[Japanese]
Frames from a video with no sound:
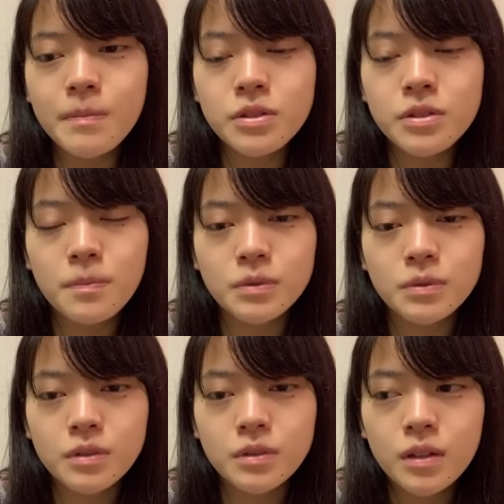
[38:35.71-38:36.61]

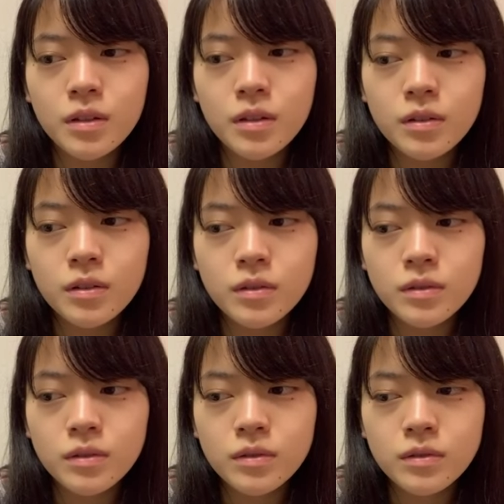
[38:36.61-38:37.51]
スイーツをね
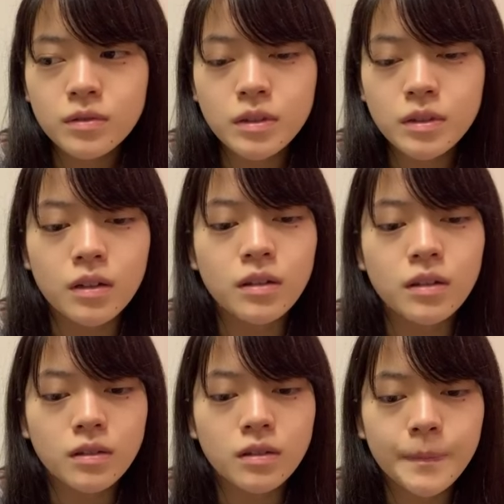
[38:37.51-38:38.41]
ついつい
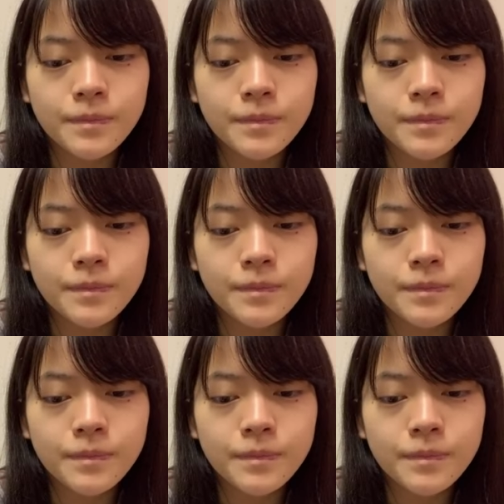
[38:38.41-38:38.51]
ね